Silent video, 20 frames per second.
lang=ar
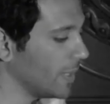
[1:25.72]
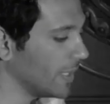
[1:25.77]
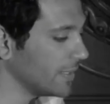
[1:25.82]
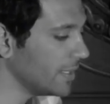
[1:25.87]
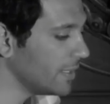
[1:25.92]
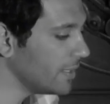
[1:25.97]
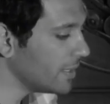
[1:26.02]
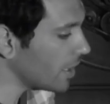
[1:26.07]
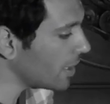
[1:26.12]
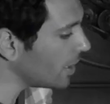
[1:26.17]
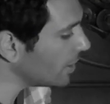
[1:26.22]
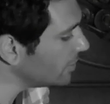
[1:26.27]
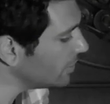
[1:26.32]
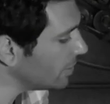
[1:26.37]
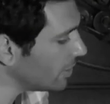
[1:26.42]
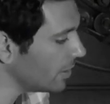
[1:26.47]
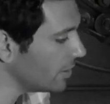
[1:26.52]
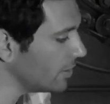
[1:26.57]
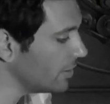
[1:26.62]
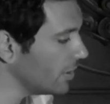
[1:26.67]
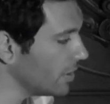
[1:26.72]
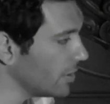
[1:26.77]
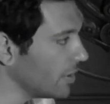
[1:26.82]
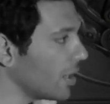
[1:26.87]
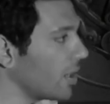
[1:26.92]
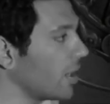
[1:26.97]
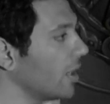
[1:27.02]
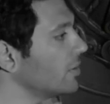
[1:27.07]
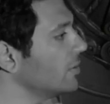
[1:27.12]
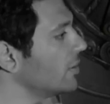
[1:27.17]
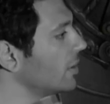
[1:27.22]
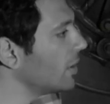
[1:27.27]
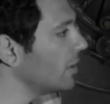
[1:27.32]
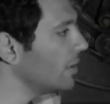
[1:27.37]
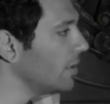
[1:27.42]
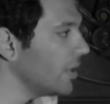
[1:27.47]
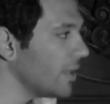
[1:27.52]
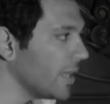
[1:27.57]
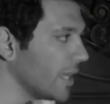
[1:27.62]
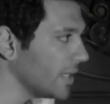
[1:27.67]
وبعدين لا قدر الله لا
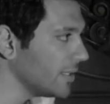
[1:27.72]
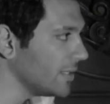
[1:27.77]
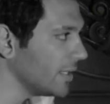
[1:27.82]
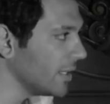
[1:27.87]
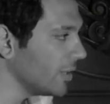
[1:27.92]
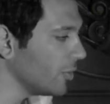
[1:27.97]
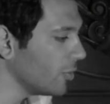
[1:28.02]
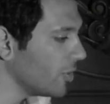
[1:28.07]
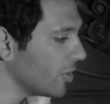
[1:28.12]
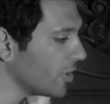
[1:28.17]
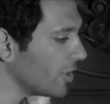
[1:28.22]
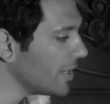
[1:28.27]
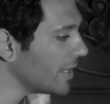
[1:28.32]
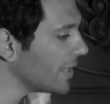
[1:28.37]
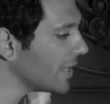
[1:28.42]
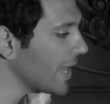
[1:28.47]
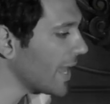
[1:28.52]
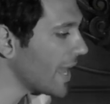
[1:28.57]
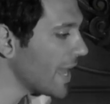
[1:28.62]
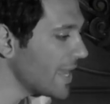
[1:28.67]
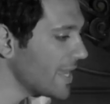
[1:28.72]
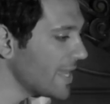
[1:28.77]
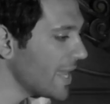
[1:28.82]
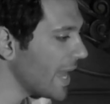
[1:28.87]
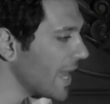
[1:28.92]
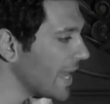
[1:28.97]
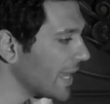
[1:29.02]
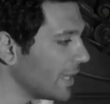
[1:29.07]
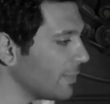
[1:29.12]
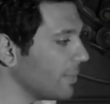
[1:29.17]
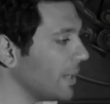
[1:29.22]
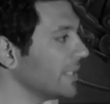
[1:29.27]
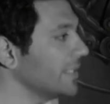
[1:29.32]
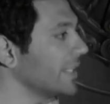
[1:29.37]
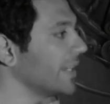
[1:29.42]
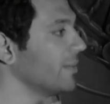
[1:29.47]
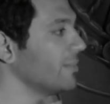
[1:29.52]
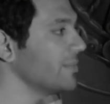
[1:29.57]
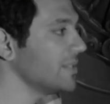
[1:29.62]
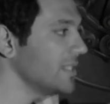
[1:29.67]
قدر الله يعني لو جرالك اي حاجه
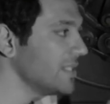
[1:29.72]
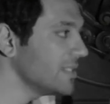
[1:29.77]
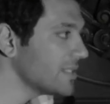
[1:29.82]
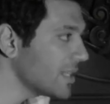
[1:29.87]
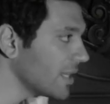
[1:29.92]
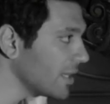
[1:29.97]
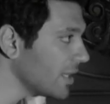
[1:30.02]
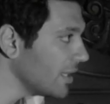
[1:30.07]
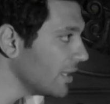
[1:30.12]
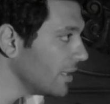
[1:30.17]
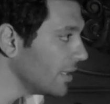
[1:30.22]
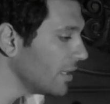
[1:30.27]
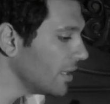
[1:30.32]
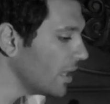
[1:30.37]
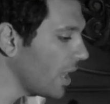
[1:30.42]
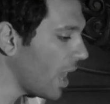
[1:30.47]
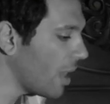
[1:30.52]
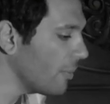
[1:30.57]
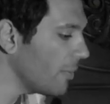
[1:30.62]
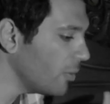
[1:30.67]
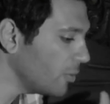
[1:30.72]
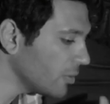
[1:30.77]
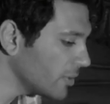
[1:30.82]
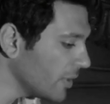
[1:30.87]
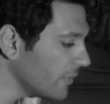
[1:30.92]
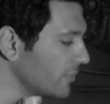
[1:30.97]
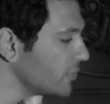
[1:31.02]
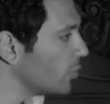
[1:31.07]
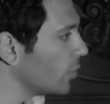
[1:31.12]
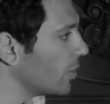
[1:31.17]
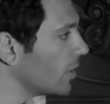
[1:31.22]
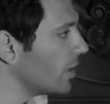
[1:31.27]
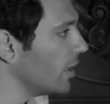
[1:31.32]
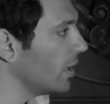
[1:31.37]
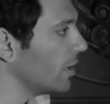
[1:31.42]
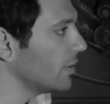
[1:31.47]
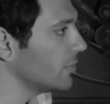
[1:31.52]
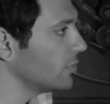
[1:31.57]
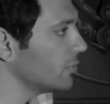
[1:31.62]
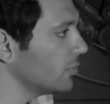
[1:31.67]
بعد 50 سنه هموت نفسي
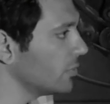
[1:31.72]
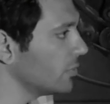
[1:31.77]
وراجع على